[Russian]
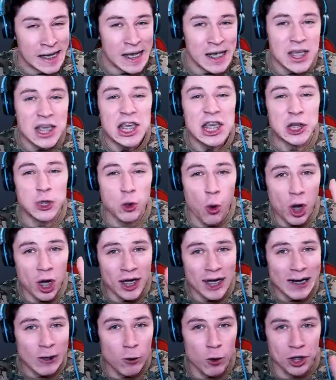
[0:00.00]
И
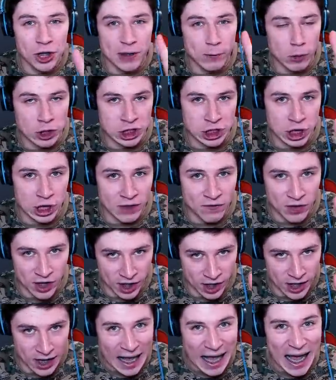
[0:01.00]
только у одного
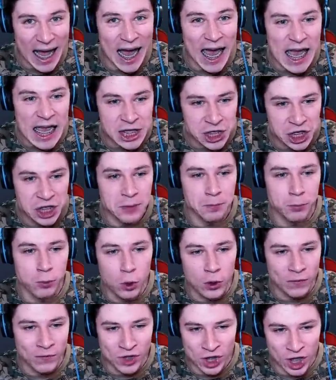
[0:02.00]
человека ID
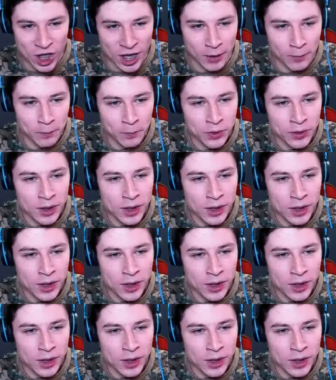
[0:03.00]
буквенные.